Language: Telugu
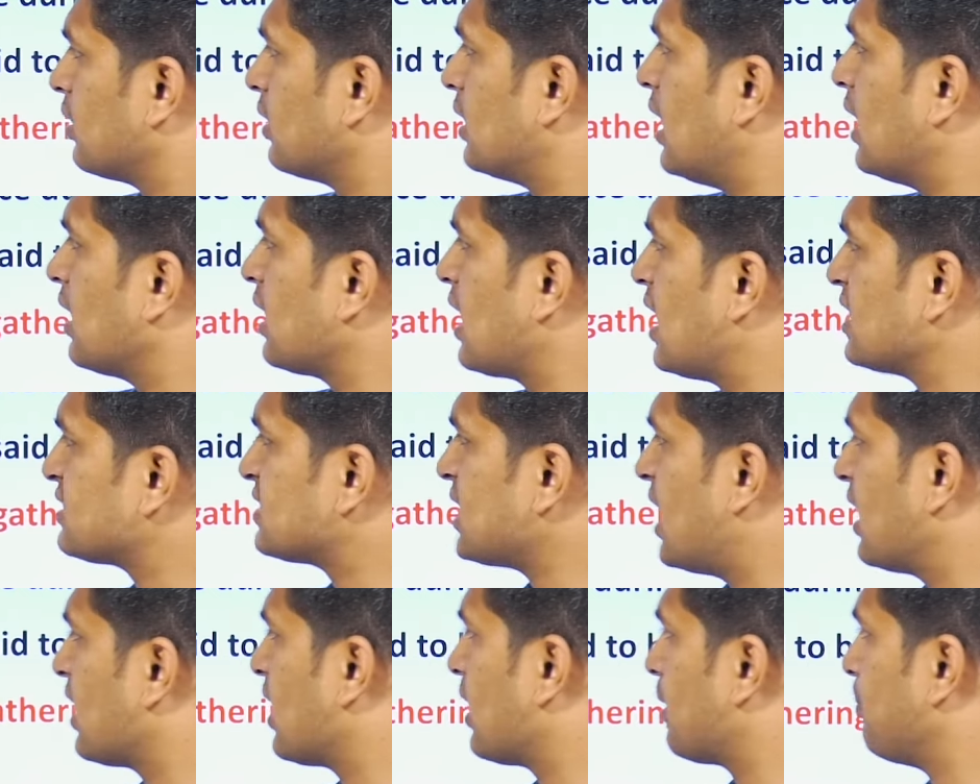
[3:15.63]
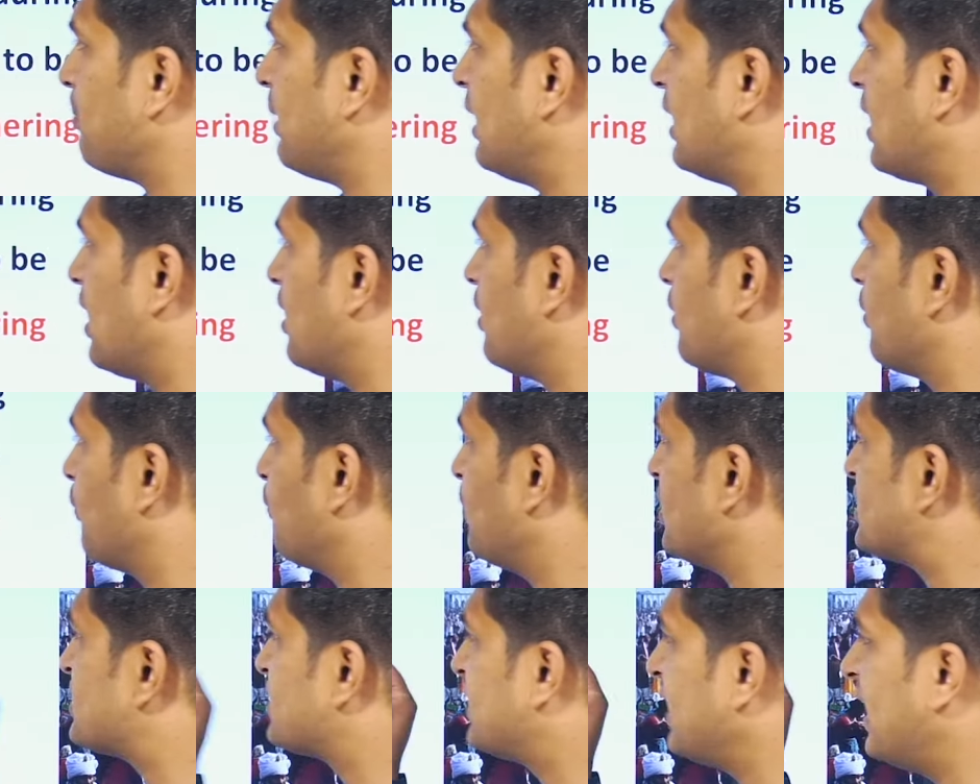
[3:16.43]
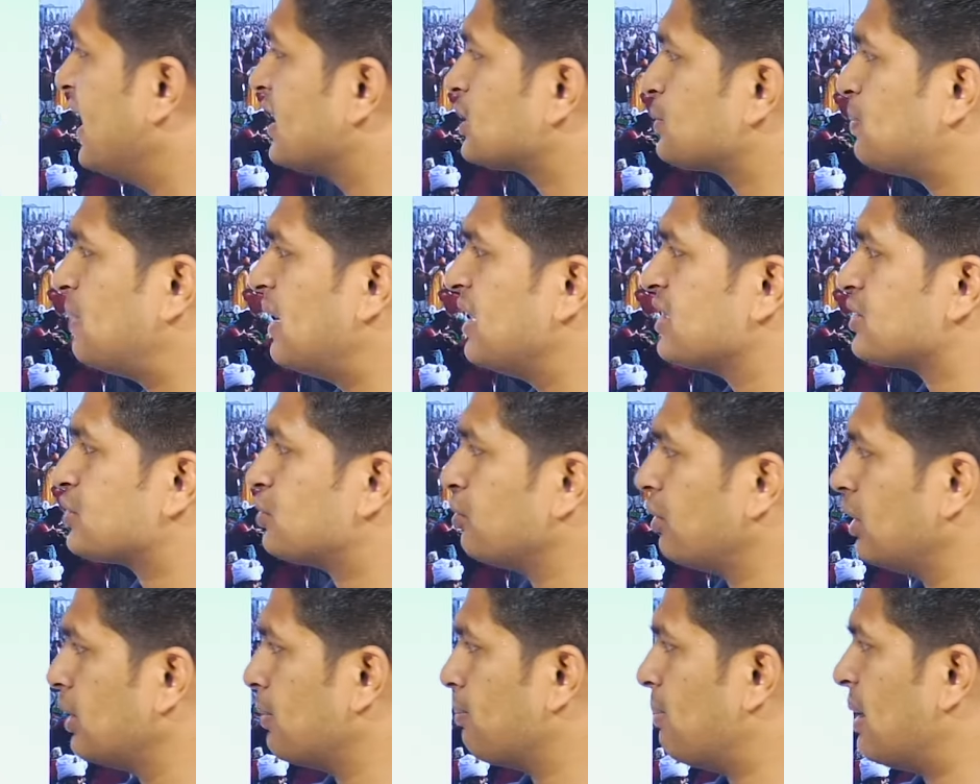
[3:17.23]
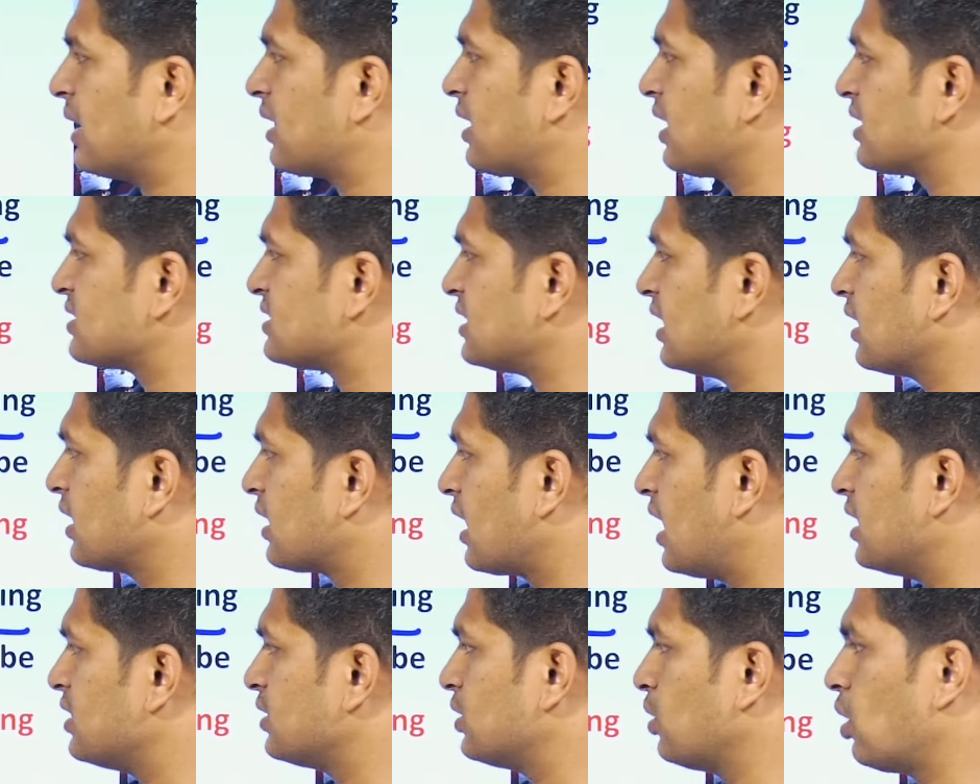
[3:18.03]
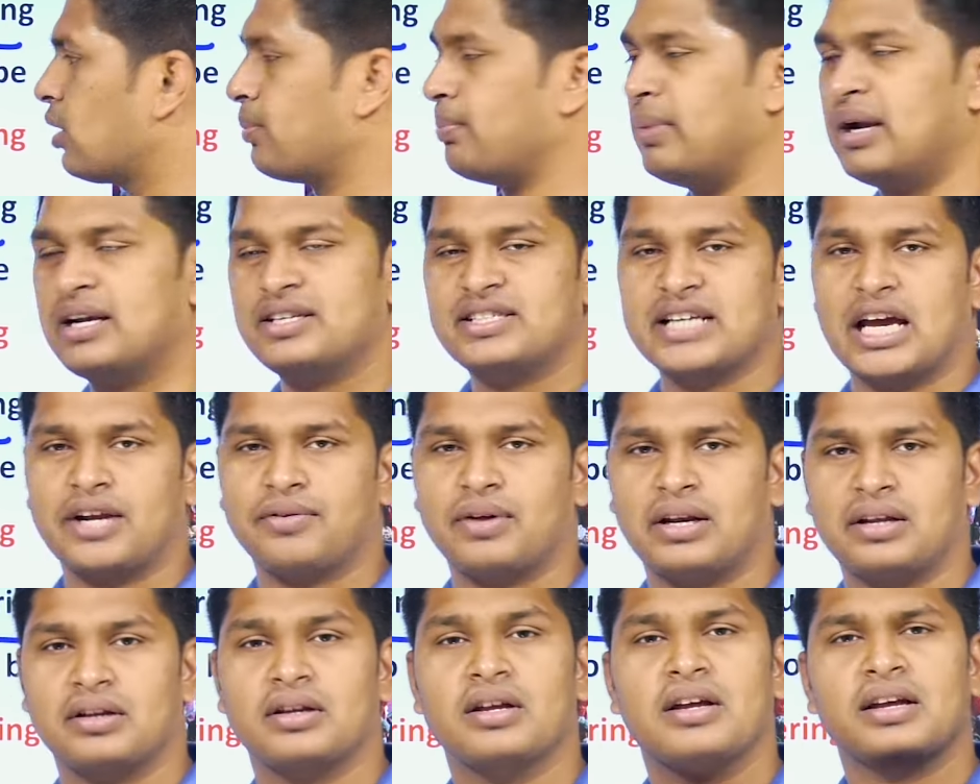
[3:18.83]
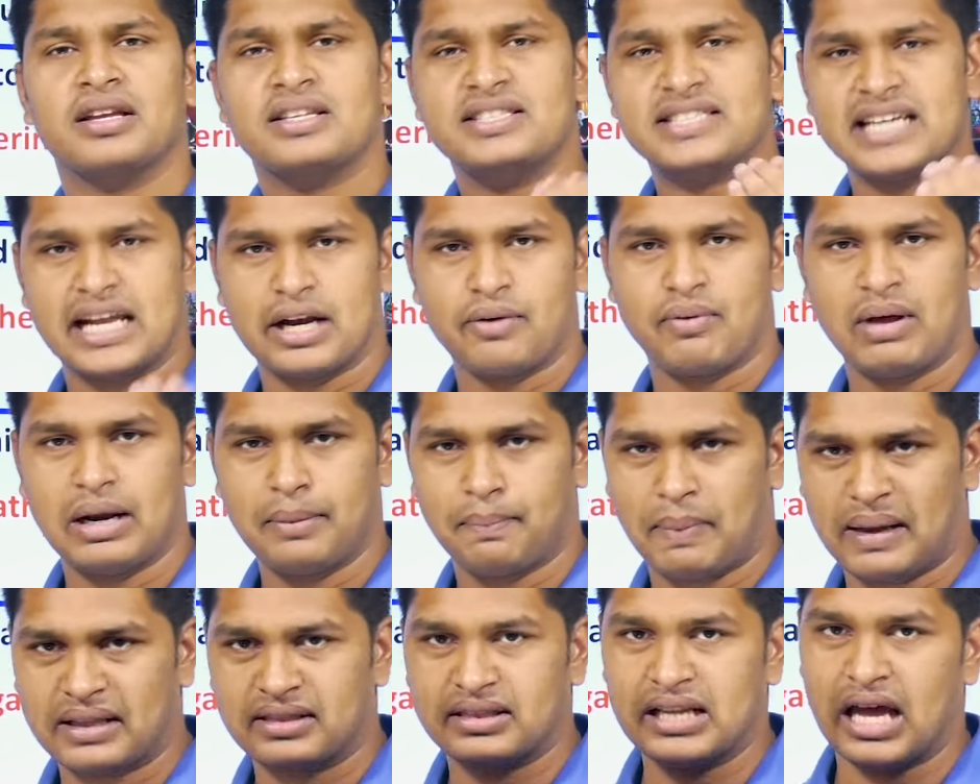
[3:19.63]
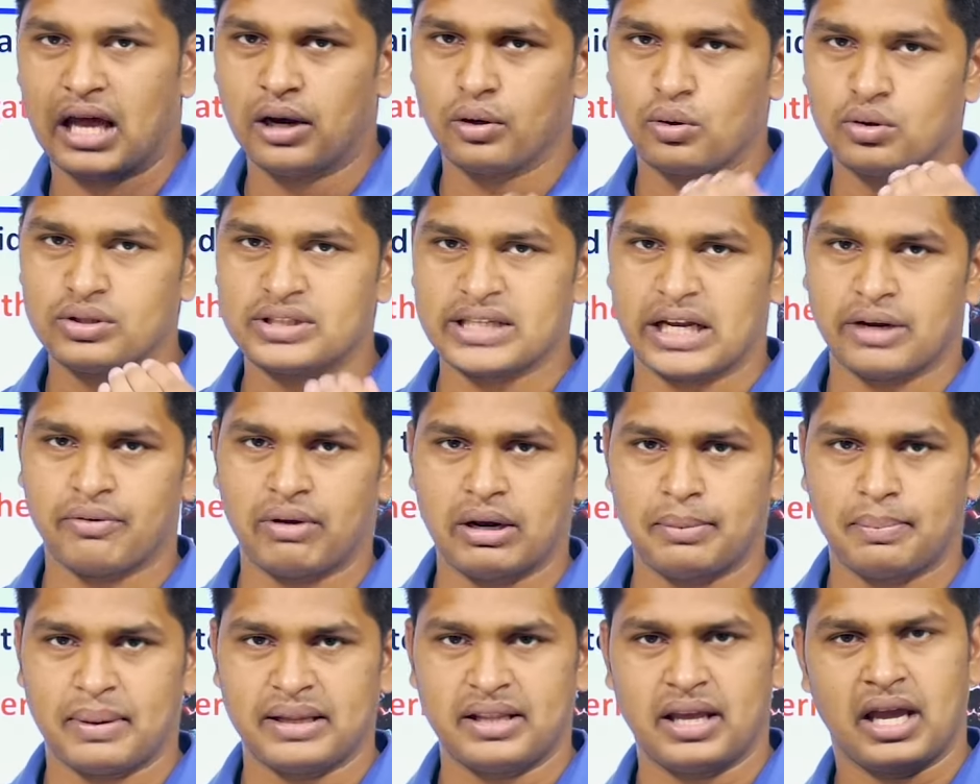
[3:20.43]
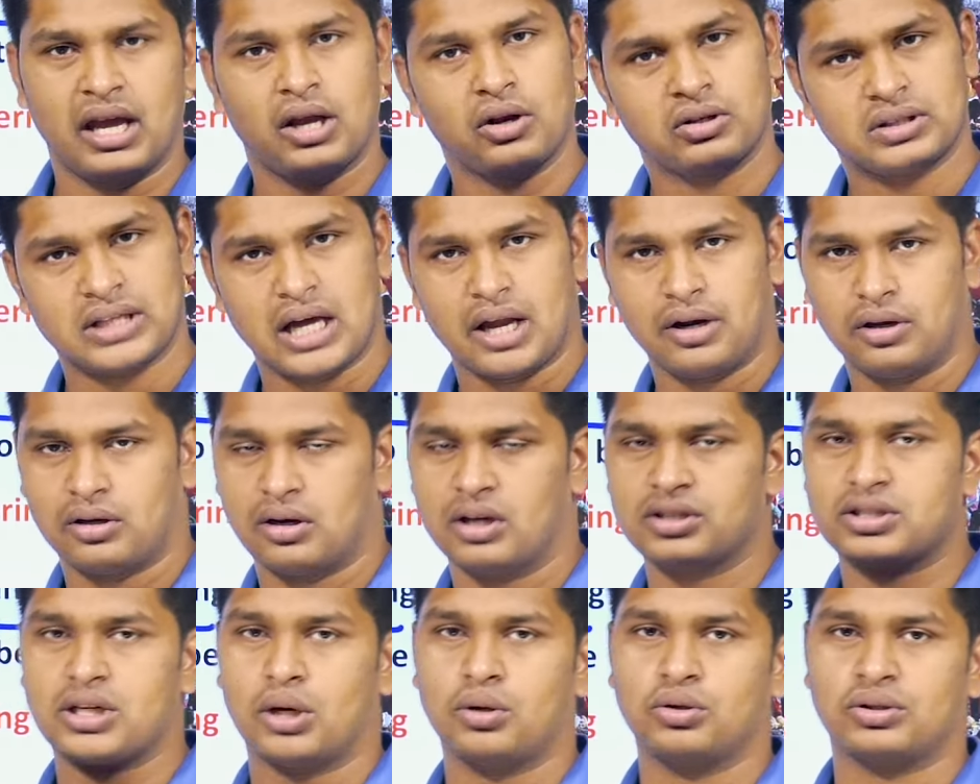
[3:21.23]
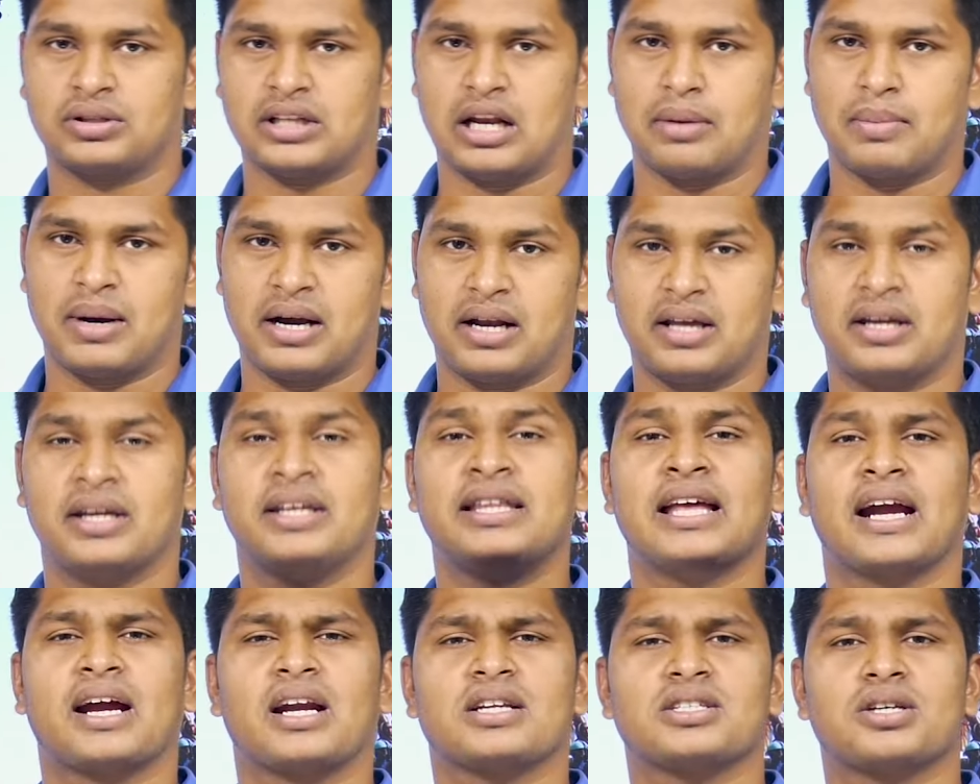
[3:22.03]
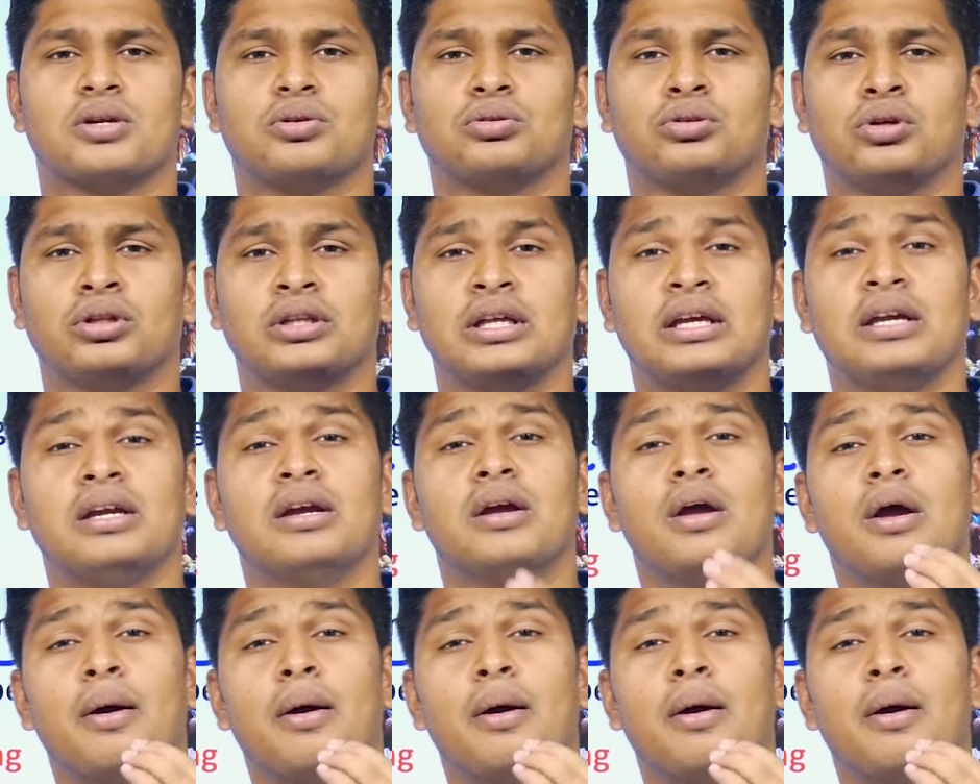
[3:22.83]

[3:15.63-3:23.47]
గంగాసాగర్ మేళా విచ్ టేక్స్ ప్లేస్ డ్యూరింగ్ మకర సంక్రాంతి ఆర్ మిడ్ జనవరి జనవరి పద్నాలుగు జనవరి పదిహేనో తారీఖులో జరుగుతుందన్నమాట ఇది ఎక్కడ జరుగుతుంది